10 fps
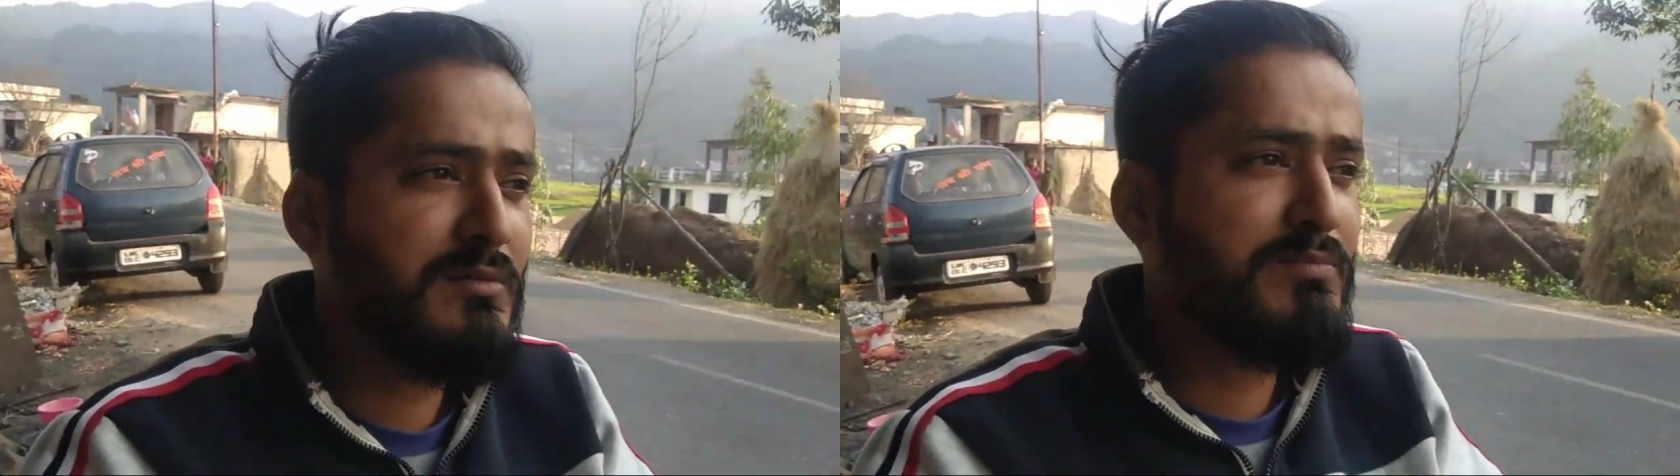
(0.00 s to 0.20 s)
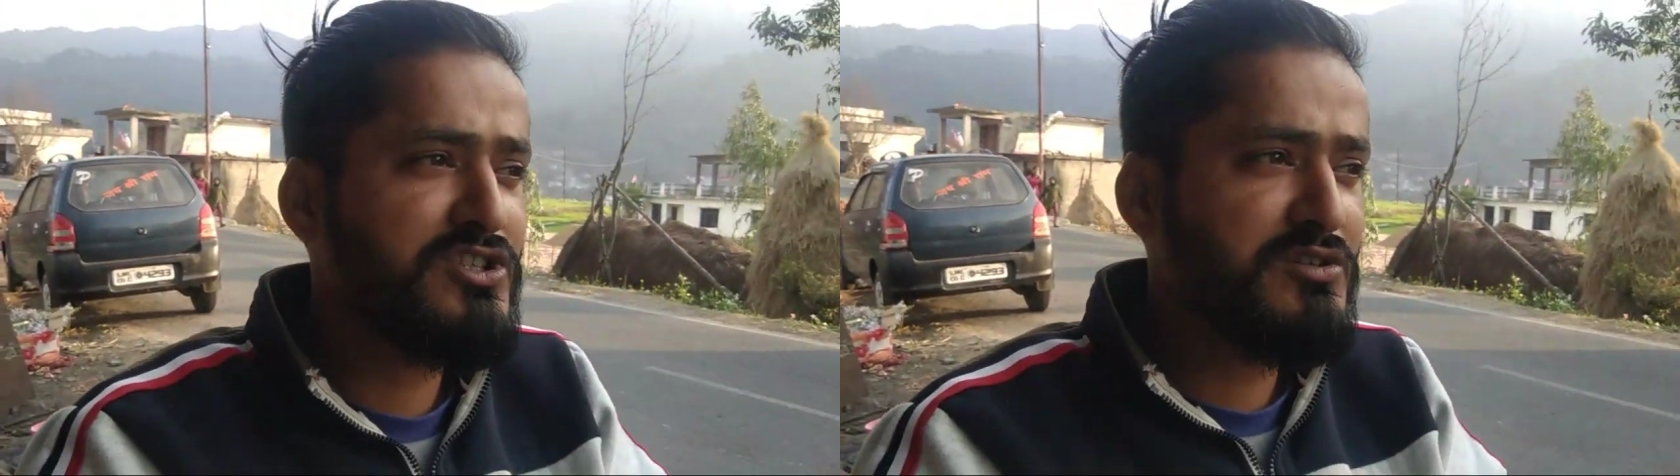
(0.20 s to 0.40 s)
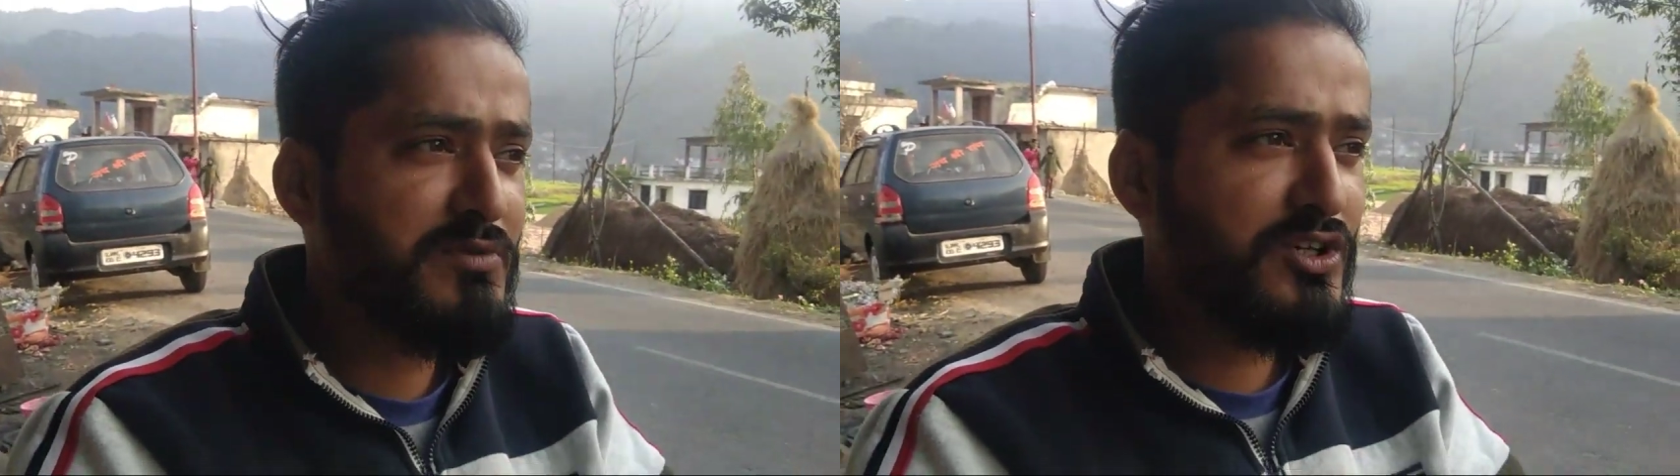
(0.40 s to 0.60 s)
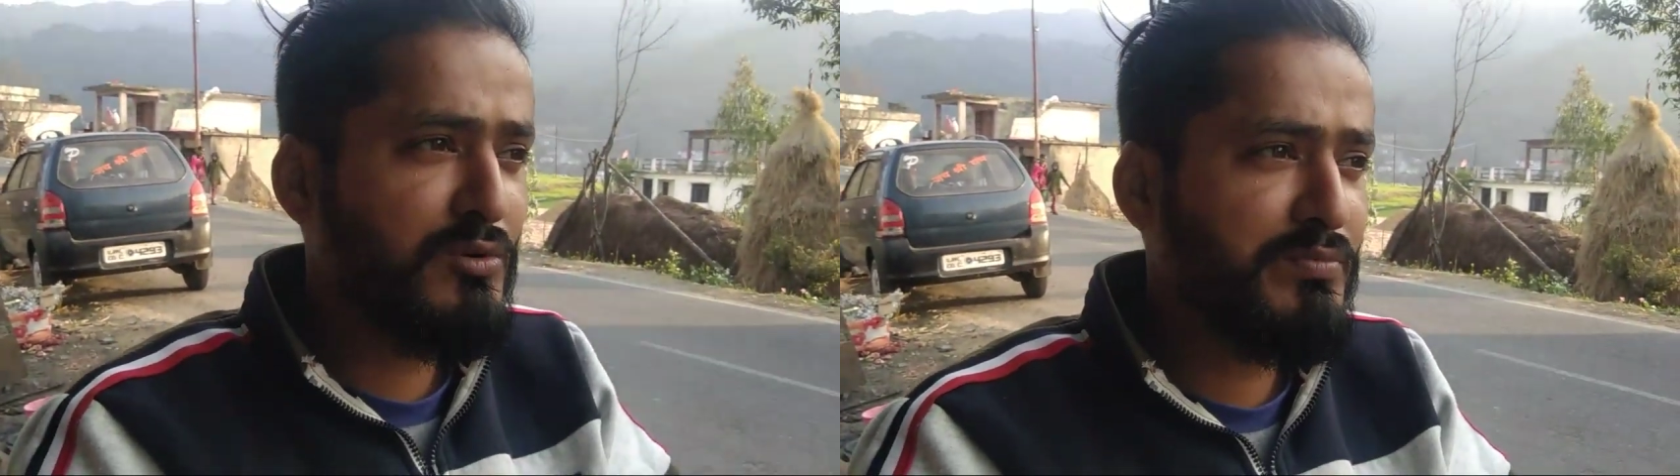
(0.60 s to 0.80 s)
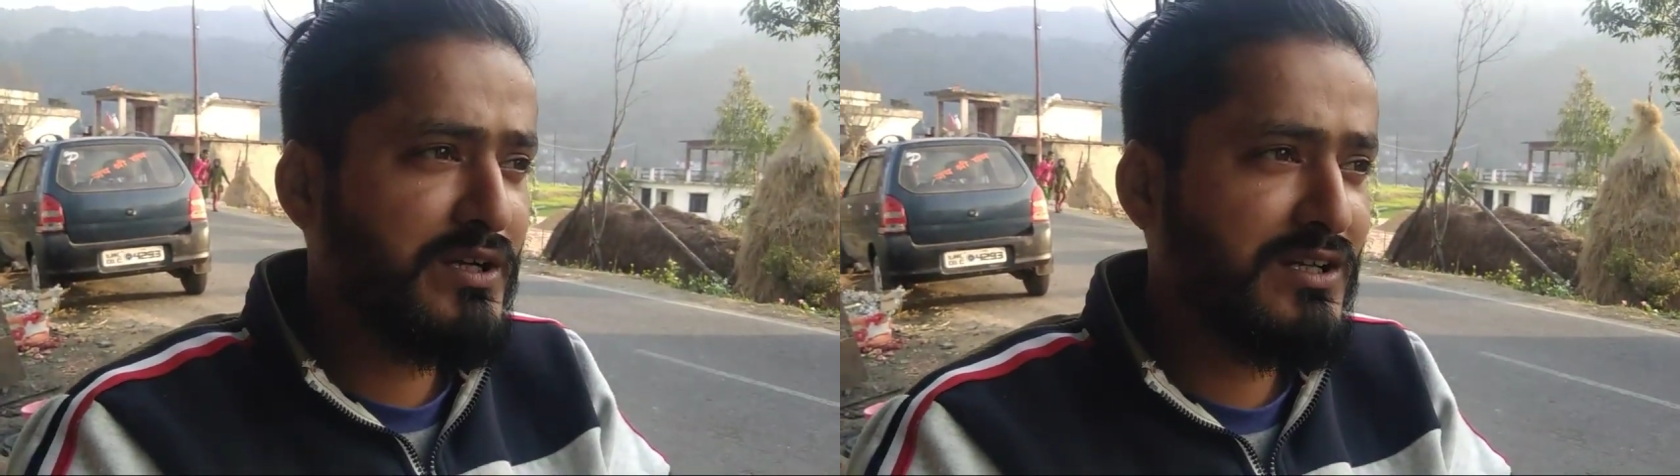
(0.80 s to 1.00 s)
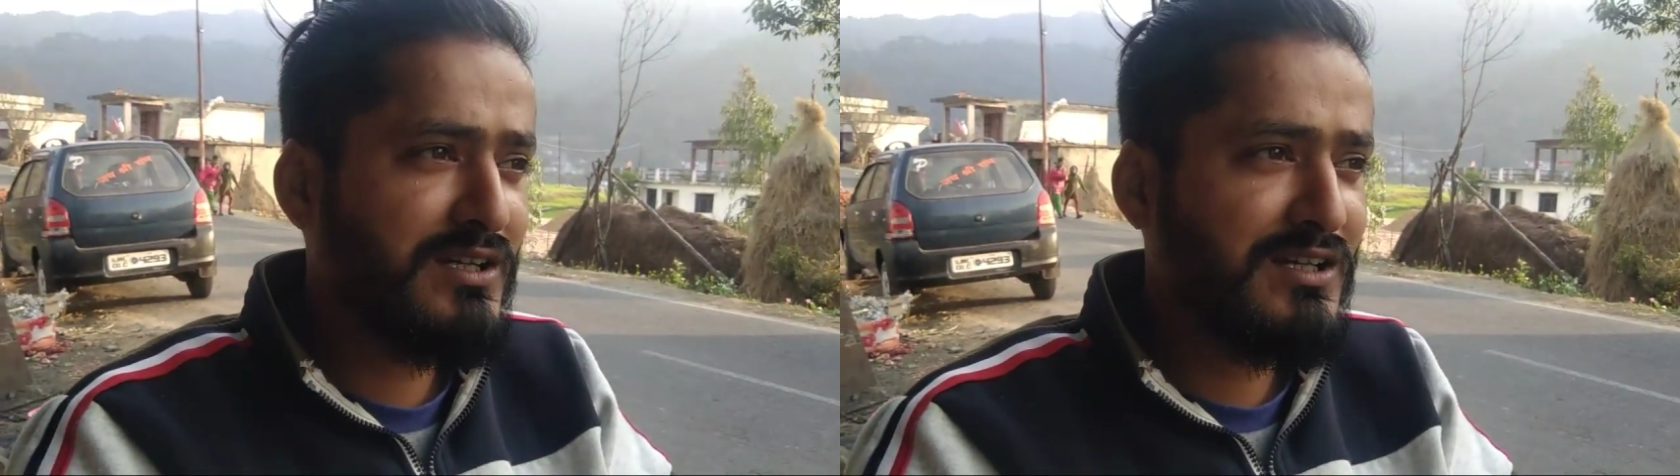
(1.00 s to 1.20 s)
पंचमी के ऊपर